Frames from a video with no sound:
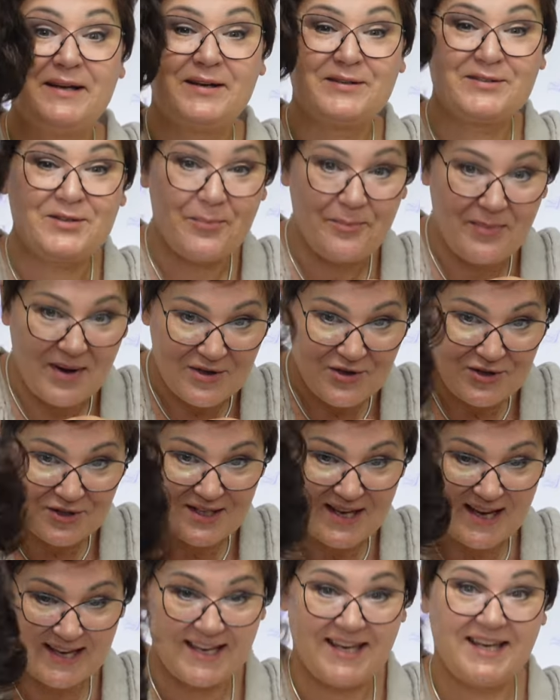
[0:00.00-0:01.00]

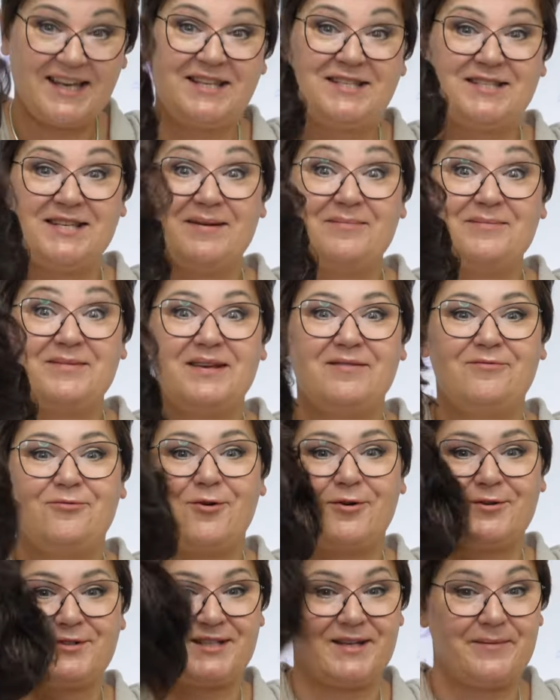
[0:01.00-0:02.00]
Zobaczcie jakie ciemne
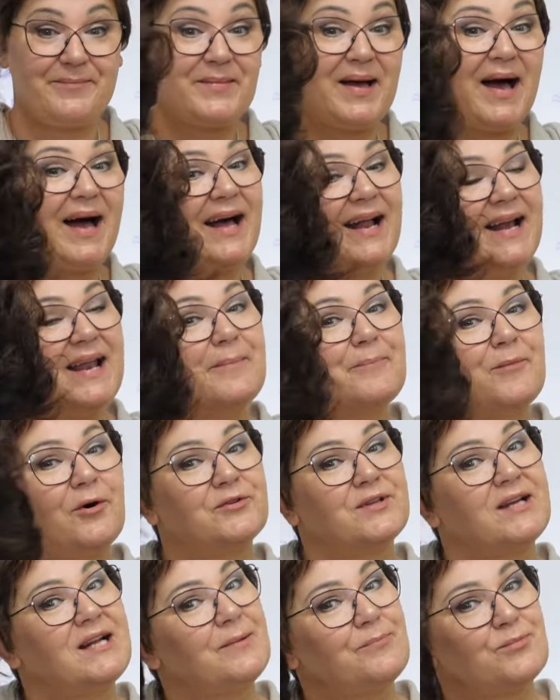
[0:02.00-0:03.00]
włosy, ale
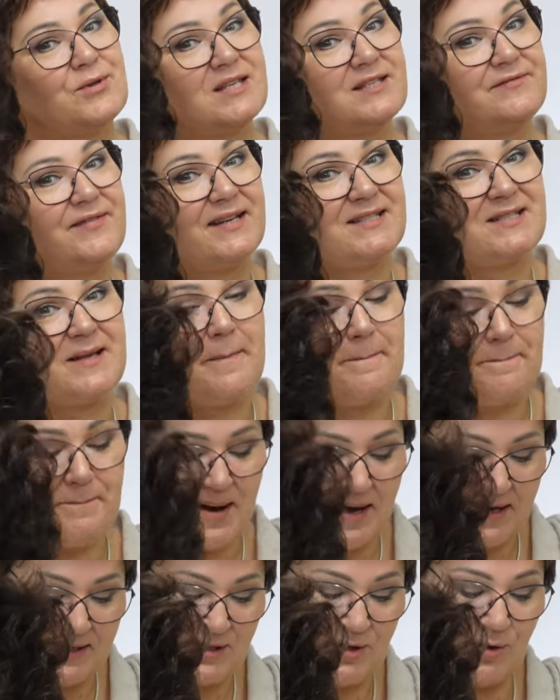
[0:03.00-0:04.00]
model przez Was
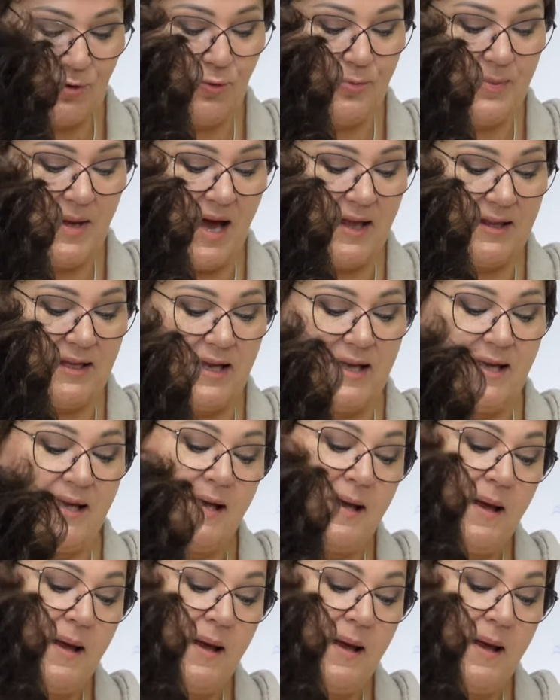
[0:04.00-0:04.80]
bardzo lubiany.